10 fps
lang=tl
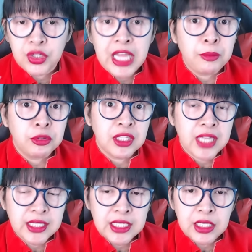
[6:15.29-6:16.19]
yung inabot ng
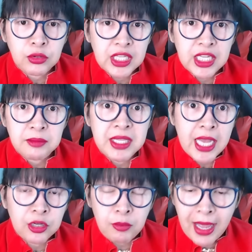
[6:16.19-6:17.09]
tatay ni Kuting at
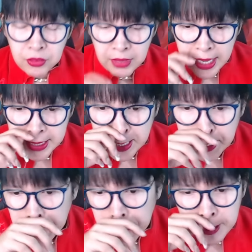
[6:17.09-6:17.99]
binago-bago nga yan.
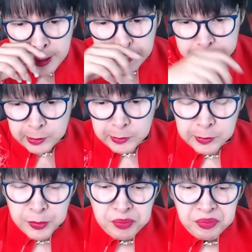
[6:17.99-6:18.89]
So,